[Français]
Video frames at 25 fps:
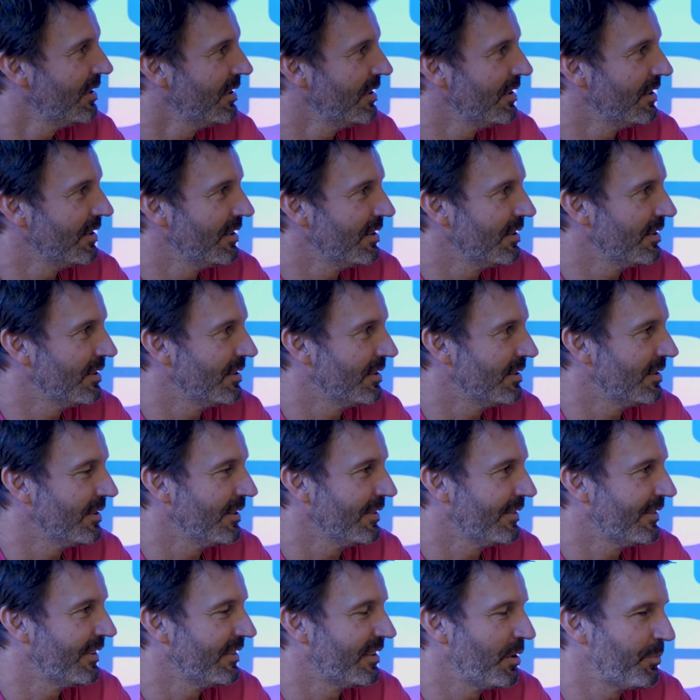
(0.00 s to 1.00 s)

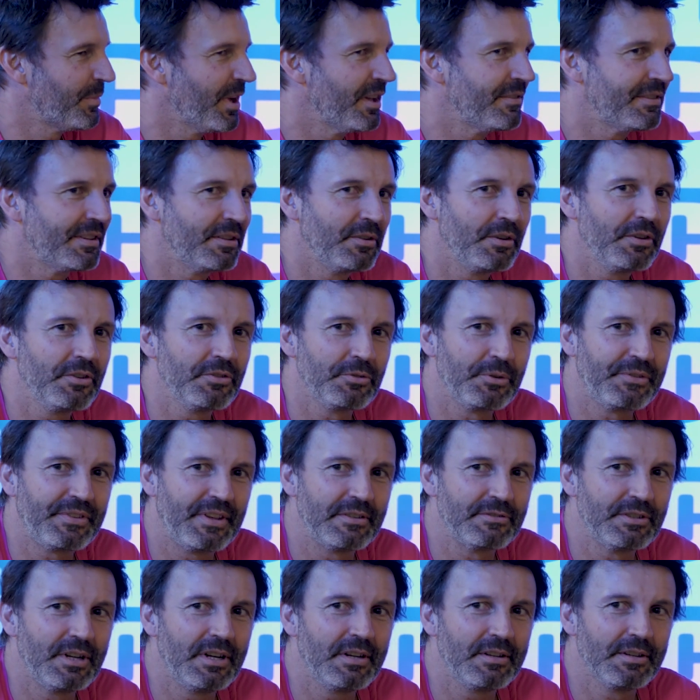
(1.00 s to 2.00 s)
euh, c'était pas évident de
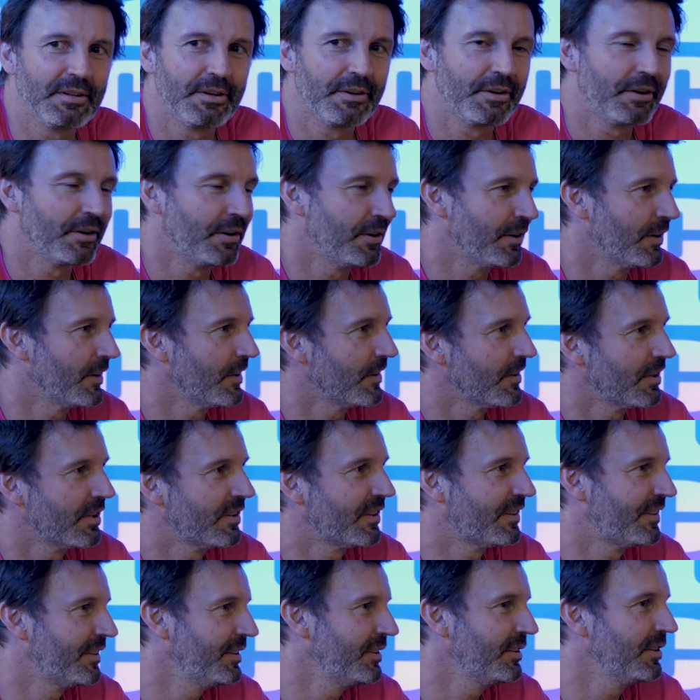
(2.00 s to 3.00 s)
savoir
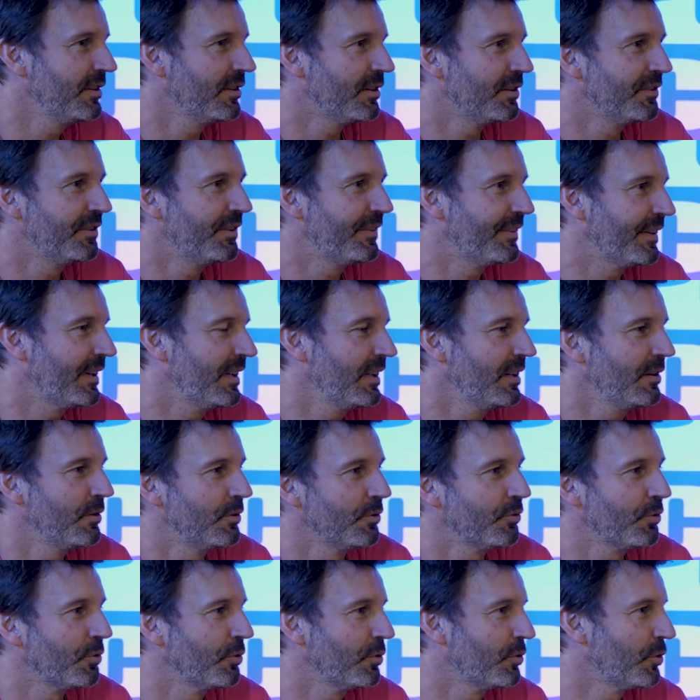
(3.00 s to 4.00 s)
qui disait
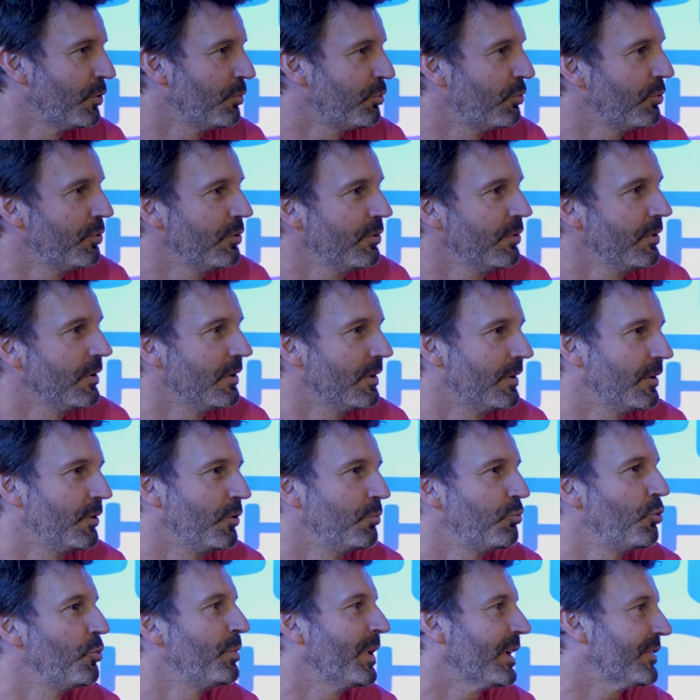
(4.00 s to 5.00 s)
le truc le plus,
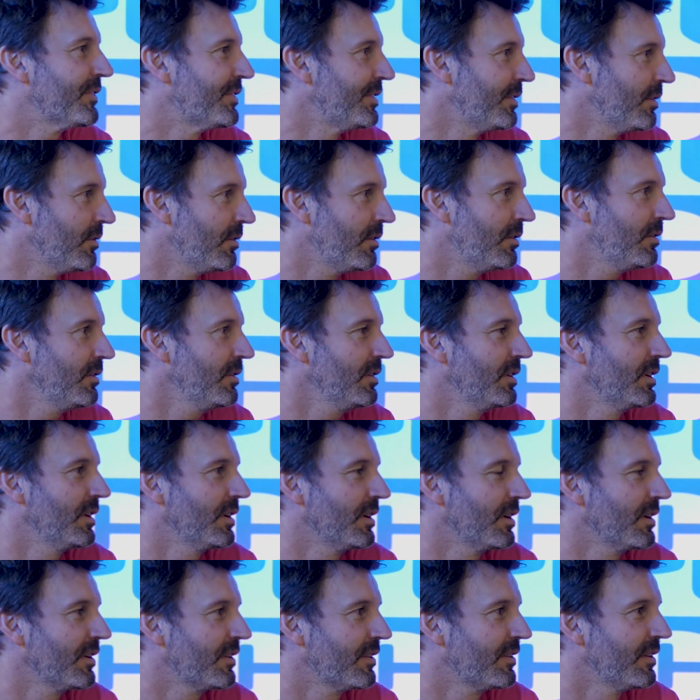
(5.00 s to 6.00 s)
le plus pertinent
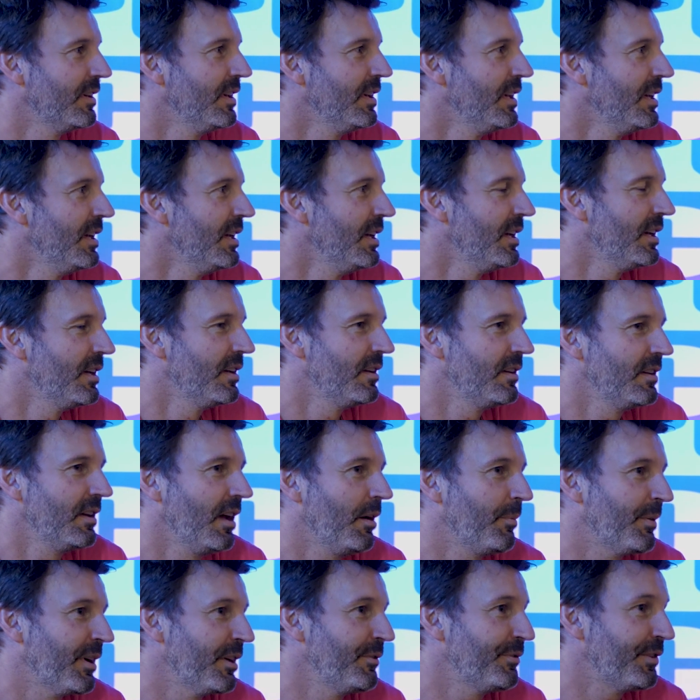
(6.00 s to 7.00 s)
et,
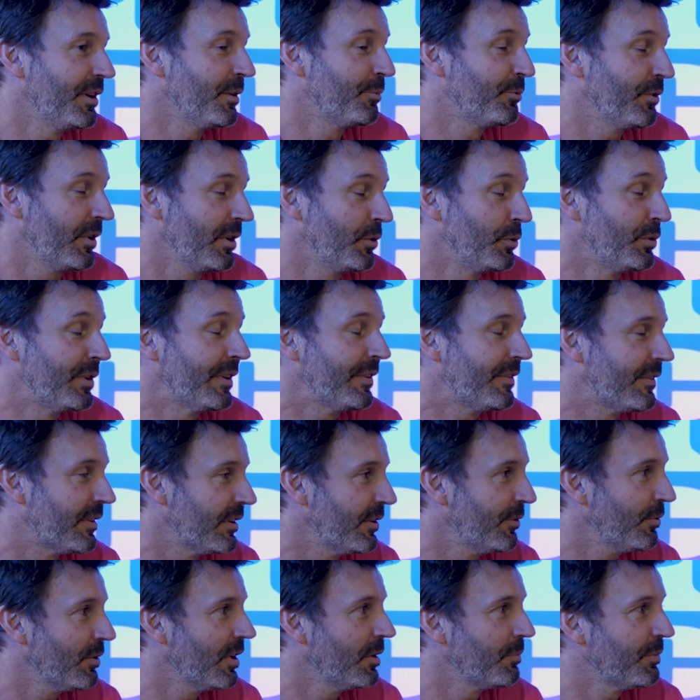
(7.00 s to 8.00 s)
après il fallait pouvoir le
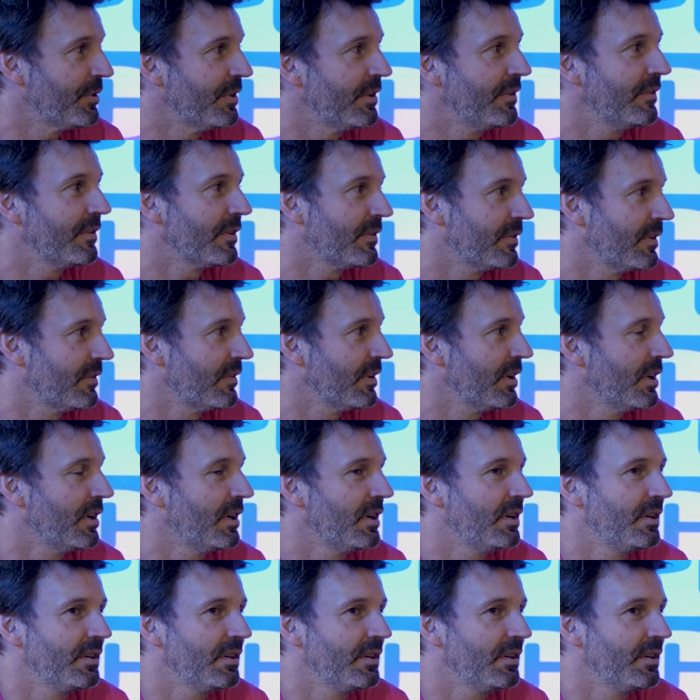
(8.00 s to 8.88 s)
tester sur la piste, etc.